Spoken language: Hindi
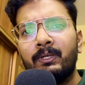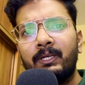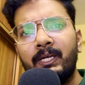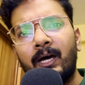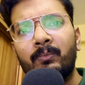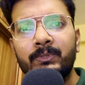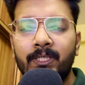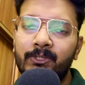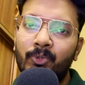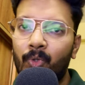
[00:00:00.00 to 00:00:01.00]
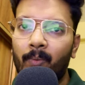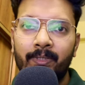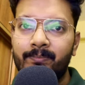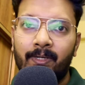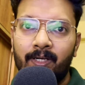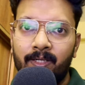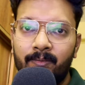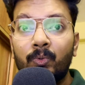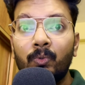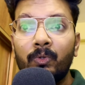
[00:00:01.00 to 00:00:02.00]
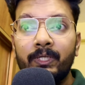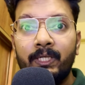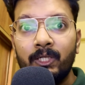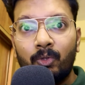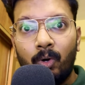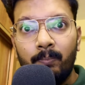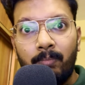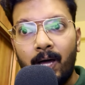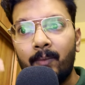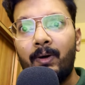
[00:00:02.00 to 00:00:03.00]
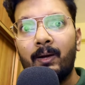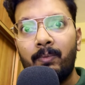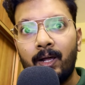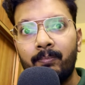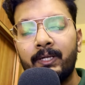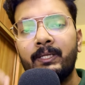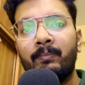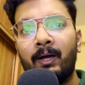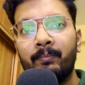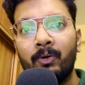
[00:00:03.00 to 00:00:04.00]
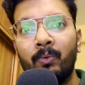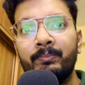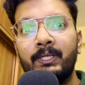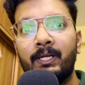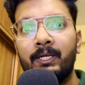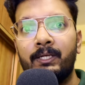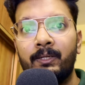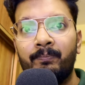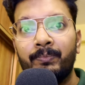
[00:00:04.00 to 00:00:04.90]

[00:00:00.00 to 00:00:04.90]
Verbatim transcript: कि यार मुझे आज दो टॉपिक्स पढ़ने हैं तो ये थॉट बार बार बार बार दिमाग में घूमती रहेगी